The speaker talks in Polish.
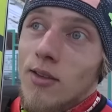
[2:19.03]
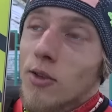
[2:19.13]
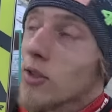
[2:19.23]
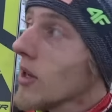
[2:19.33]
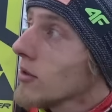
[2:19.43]

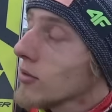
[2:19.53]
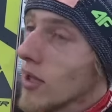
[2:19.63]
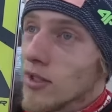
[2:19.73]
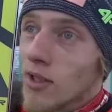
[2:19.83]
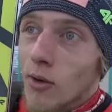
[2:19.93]
No teraz już
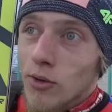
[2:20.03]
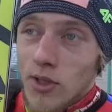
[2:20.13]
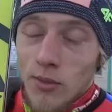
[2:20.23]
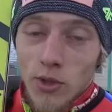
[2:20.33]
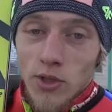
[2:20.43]
zaczynało
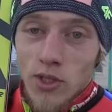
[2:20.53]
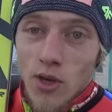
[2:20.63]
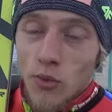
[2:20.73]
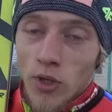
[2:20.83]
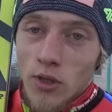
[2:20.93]
to tam
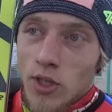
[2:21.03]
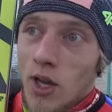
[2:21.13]
troszeczkę płynąć,